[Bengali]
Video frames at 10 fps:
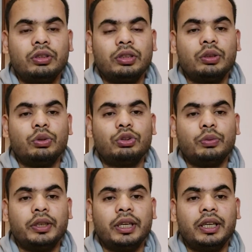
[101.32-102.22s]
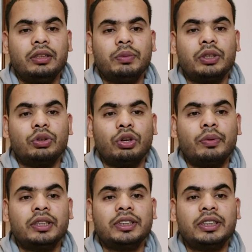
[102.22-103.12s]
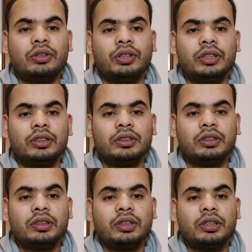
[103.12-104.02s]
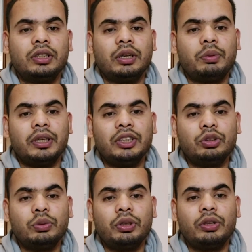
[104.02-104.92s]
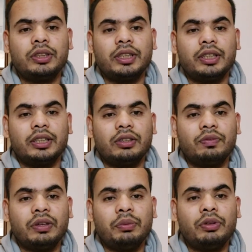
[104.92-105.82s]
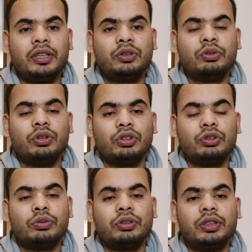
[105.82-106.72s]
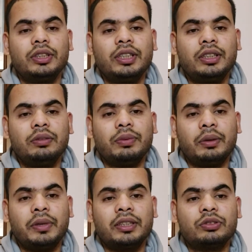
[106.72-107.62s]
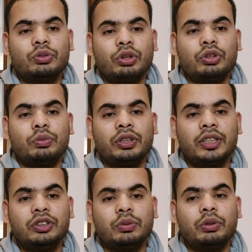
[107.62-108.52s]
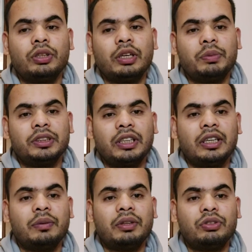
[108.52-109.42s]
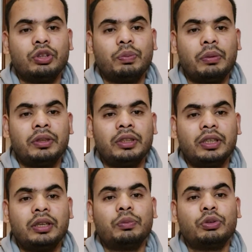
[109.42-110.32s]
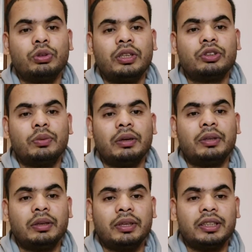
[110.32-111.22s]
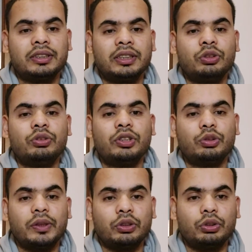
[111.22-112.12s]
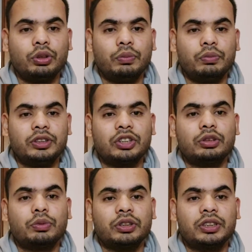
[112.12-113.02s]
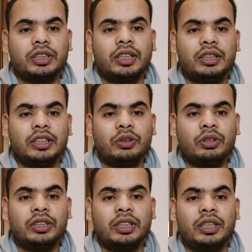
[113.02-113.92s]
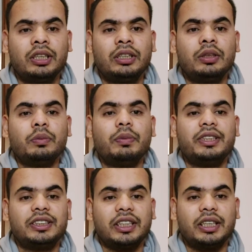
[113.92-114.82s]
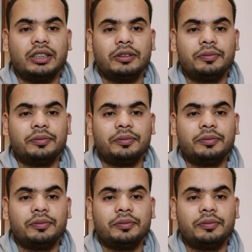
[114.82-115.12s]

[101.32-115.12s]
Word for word: কেউ সময় নেয় বাট নর্মালি যেটা হয় আপনার এই সময়গুলোতে ফেব্রুয়ারি টু অক্টোবর এই বা মার্চ টু অক্টোবর এই সময়গুলোতে আপনি চাইলে অ্যাভেলেবল জব পাবেন অ্যান্ড পর্তুগালে জব অ্যাভেলেবেল আছে যদিও একটু বেতন কম সাতশো পঞ্চাশ টাকা এই জানুয়ারি থেকে বেসিক স্যালারি